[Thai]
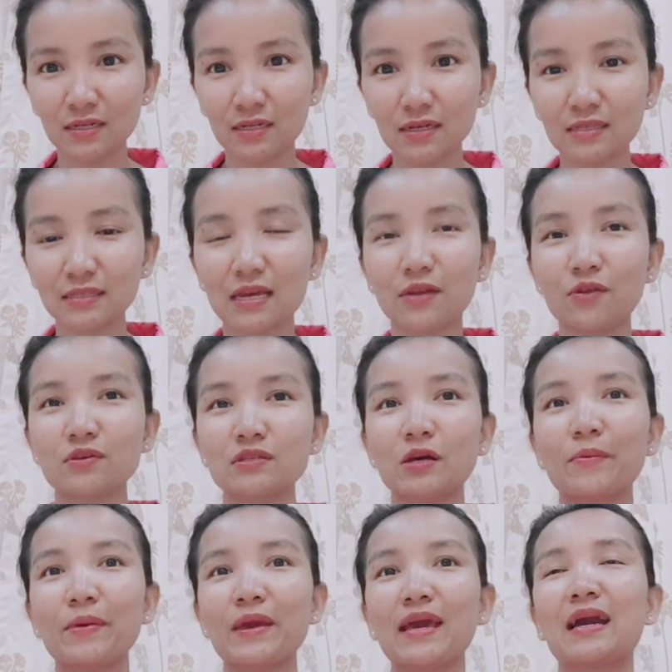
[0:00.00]
อจ้าน้องสาว
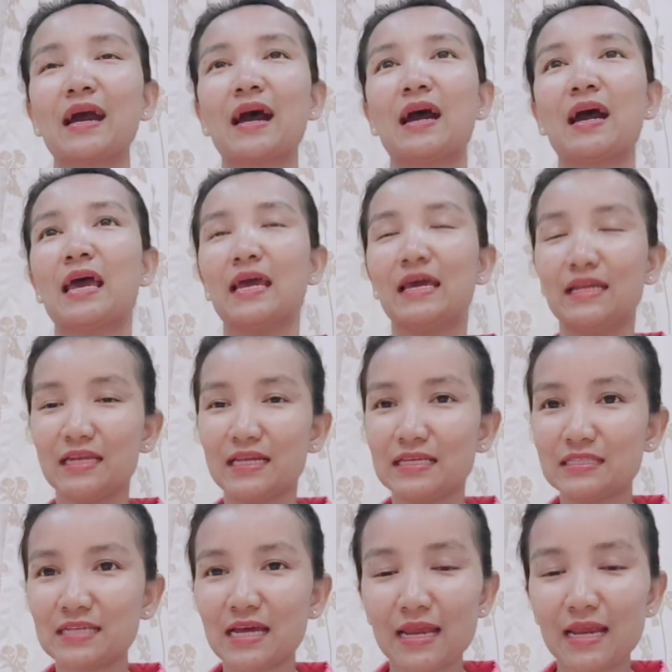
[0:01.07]
แพทย์ก็ดี
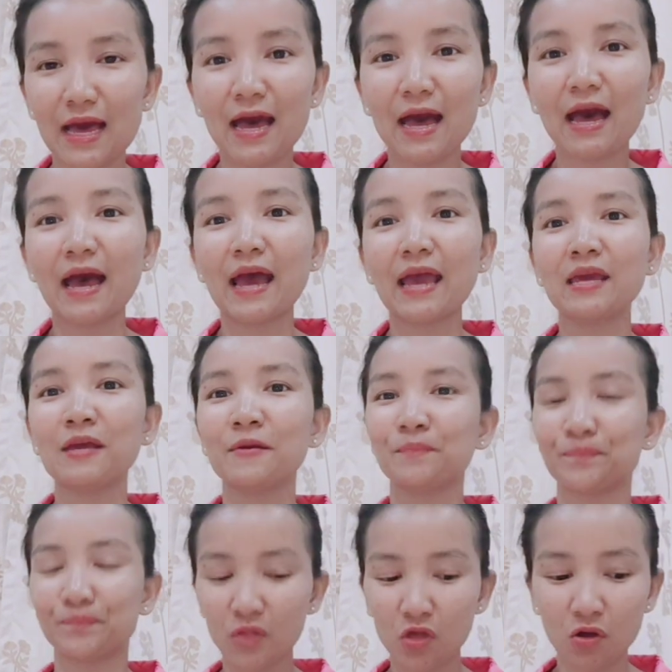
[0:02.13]
ใจหลาย
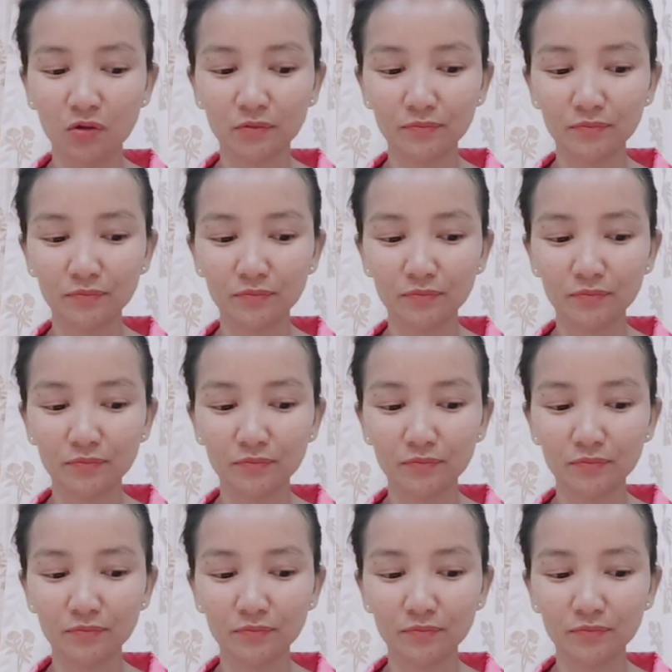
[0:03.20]
เนาะ